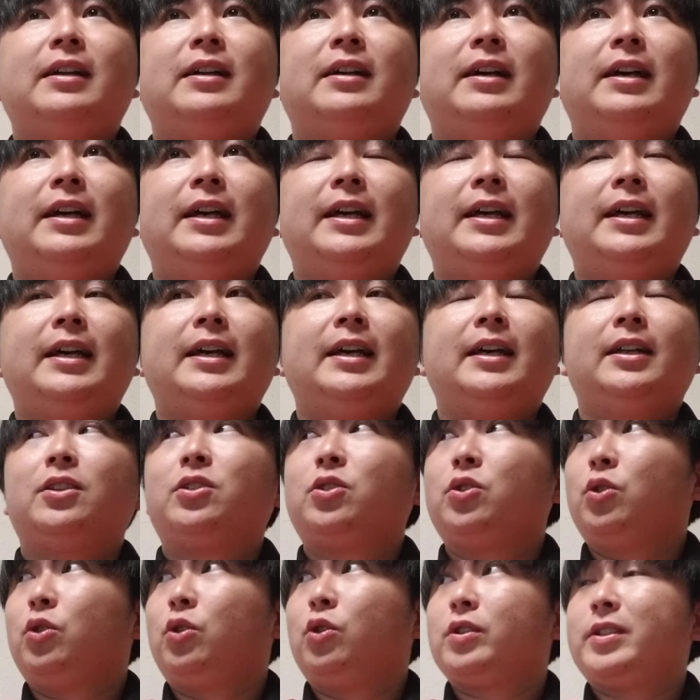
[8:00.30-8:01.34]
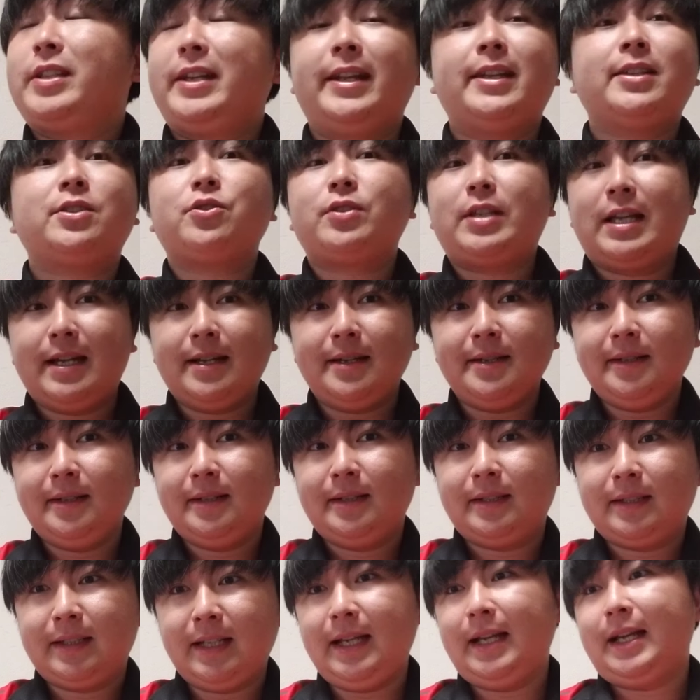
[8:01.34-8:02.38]
えっ、ー、と、セレッソ戦
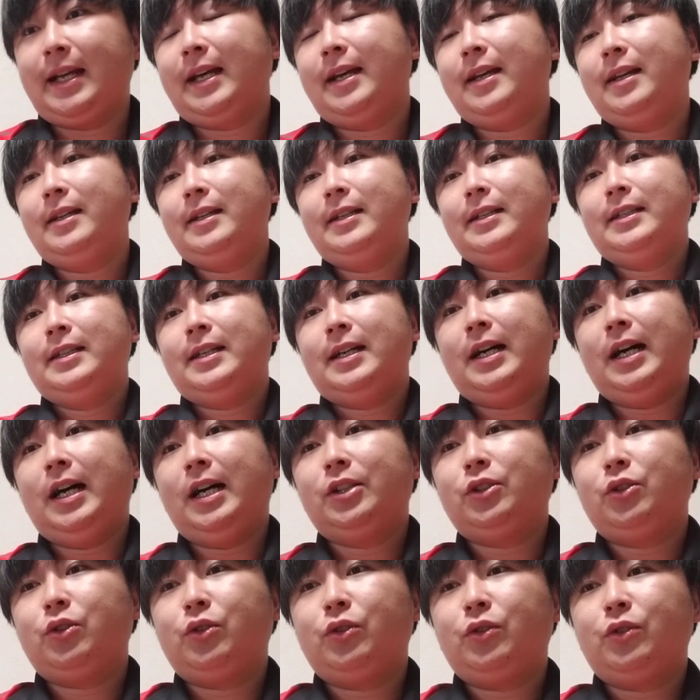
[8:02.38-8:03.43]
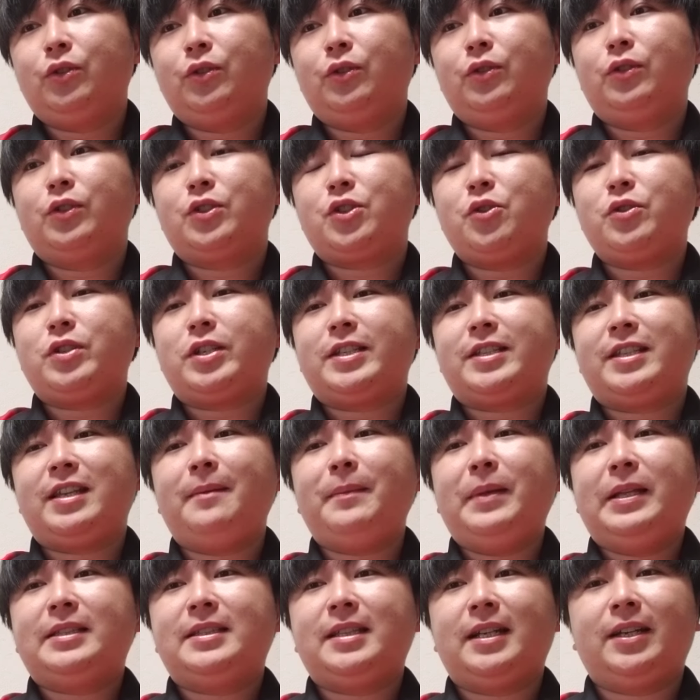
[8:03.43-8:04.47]
で、あのー、正直攻
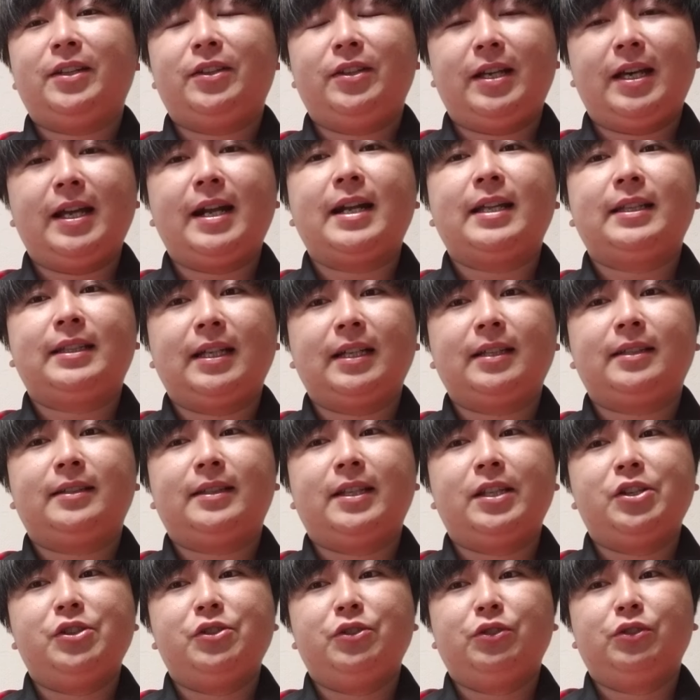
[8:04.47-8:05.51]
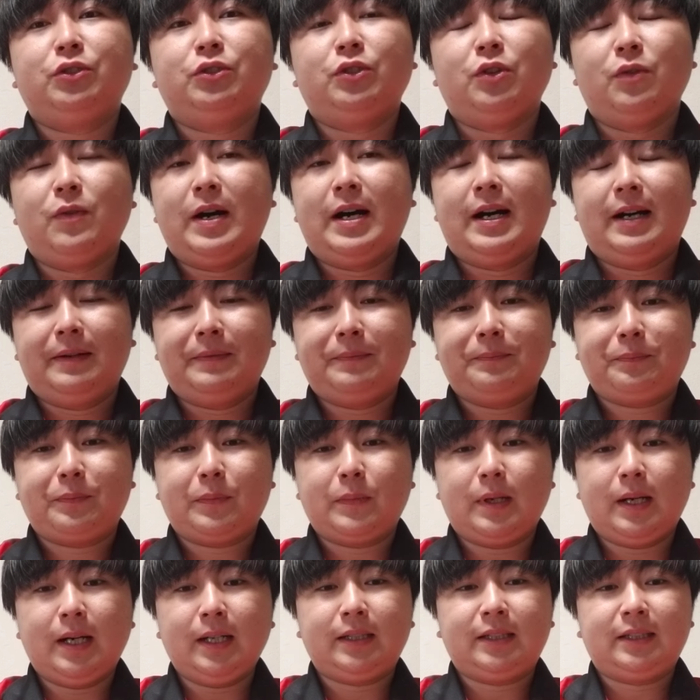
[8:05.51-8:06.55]
めてたけどやられたっていうのは、
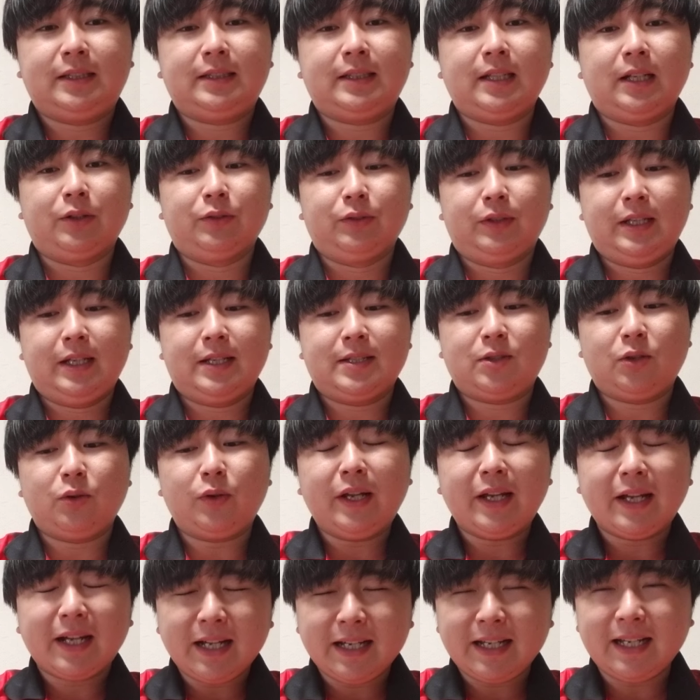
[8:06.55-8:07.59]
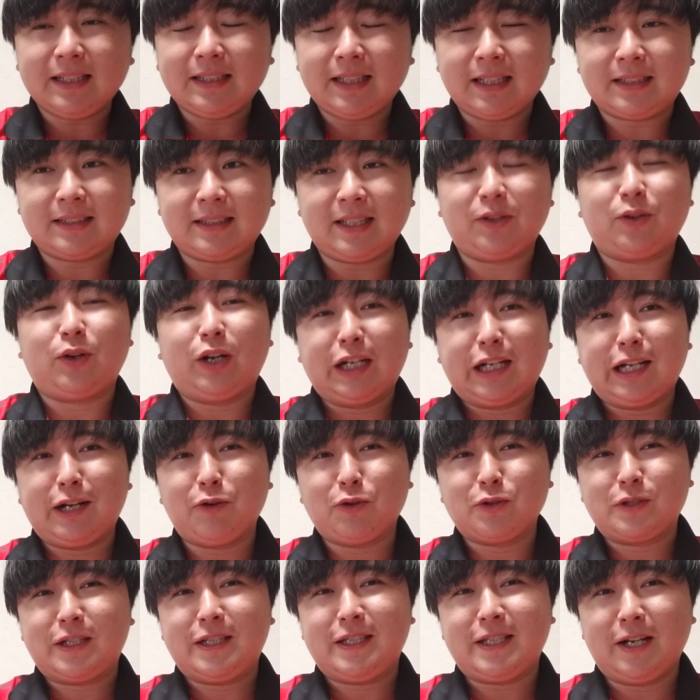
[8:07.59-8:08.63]
あったので、それが嫌だったのかな、
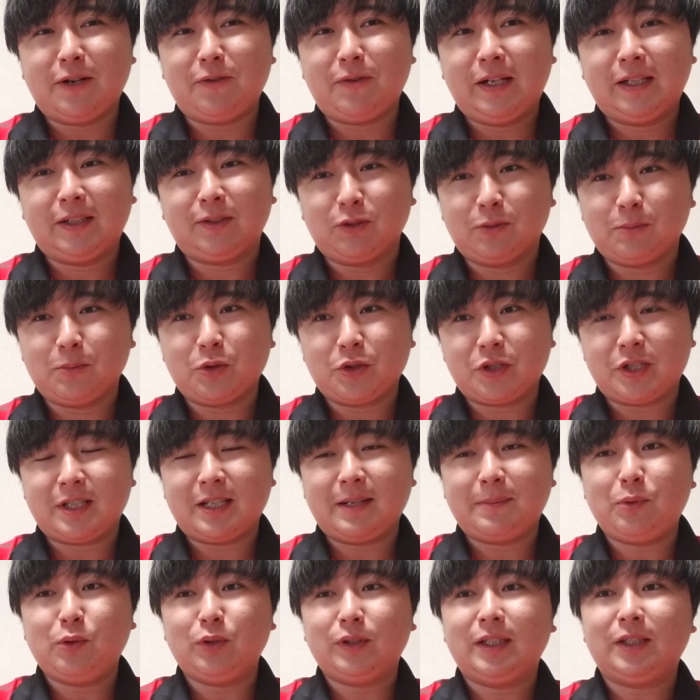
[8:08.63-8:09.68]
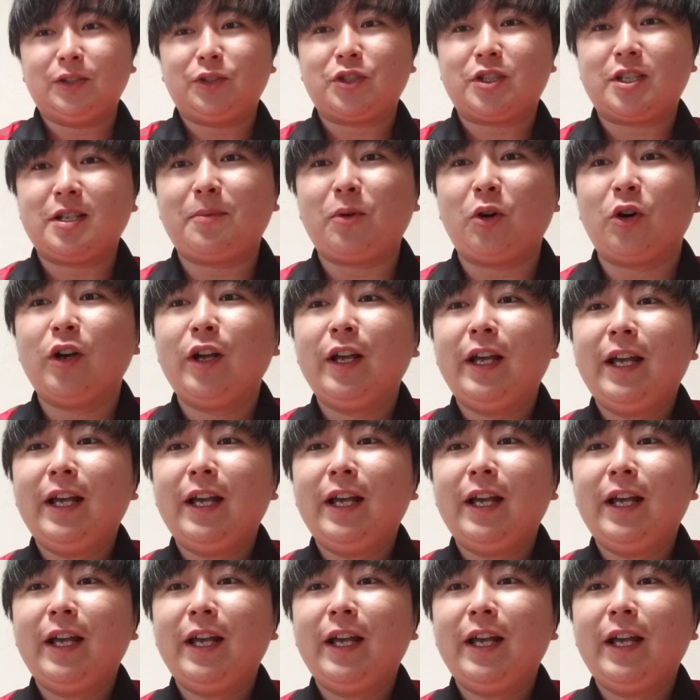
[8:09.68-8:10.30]
大月さんはと思うし、サポーターとしても、